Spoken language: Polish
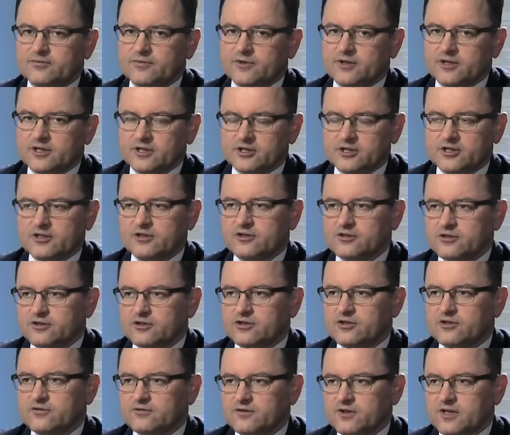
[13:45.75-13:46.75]
jeżeli coś
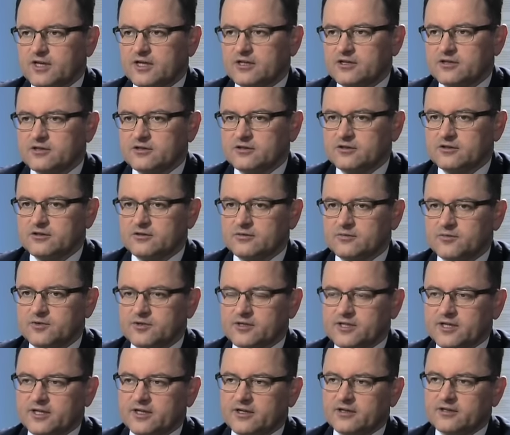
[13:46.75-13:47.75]
się wydarzy
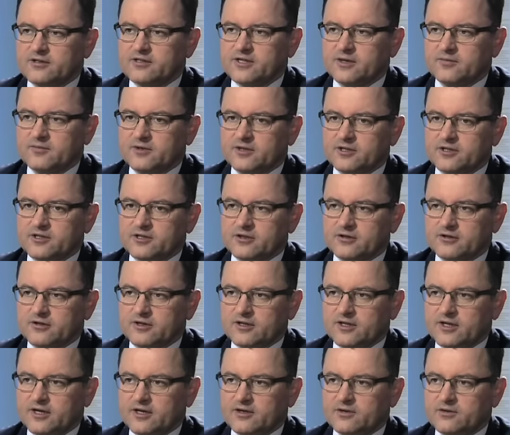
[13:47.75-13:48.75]
poza granicami naszego
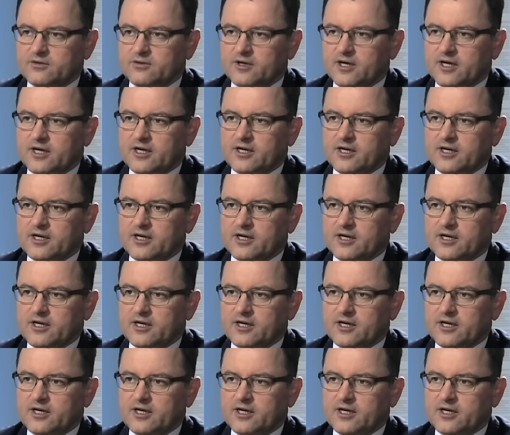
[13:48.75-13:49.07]
kraju,